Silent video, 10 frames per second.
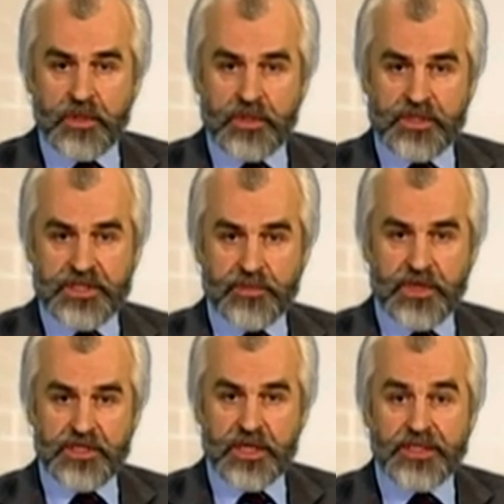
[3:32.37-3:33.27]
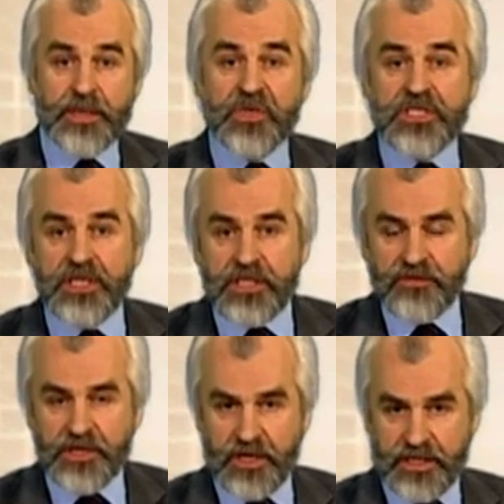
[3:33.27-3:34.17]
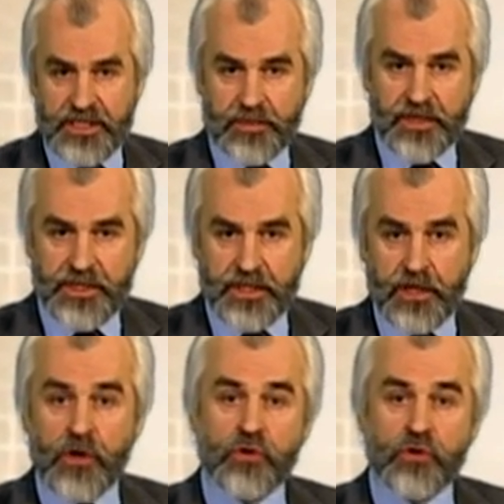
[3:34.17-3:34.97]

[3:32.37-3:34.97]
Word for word: Э, событий, на последовательных событий,